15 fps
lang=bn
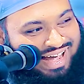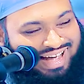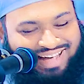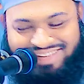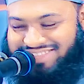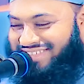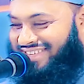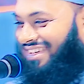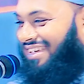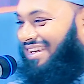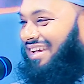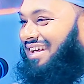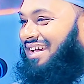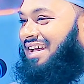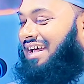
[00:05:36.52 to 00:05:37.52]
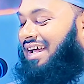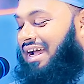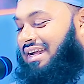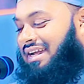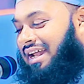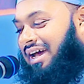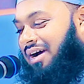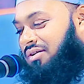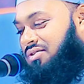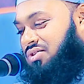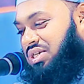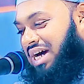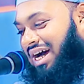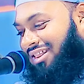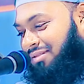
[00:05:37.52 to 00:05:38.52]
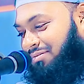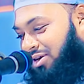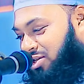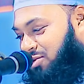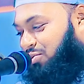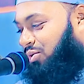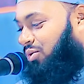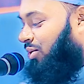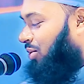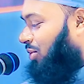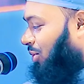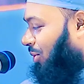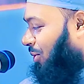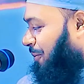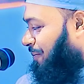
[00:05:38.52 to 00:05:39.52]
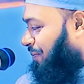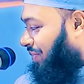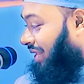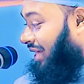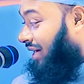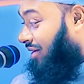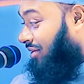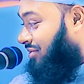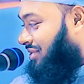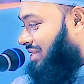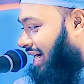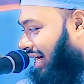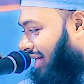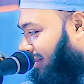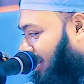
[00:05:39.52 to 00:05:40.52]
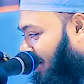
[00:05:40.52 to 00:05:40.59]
লেখা আছে এটার এখন সাত মাস পূরণ হলো এখনো জাকাত